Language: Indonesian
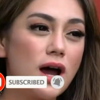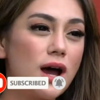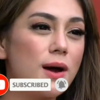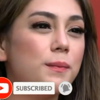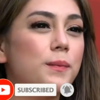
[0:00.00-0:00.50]

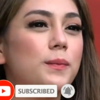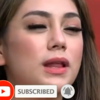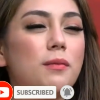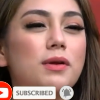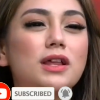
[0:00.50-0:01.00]
sebelumnya
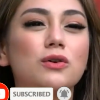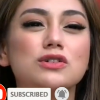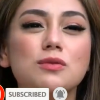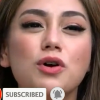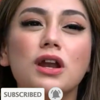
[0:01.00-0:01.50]
juga ada
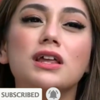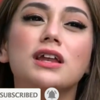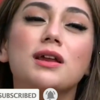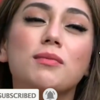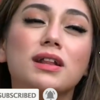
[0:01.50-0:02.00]
penyanyi Stefan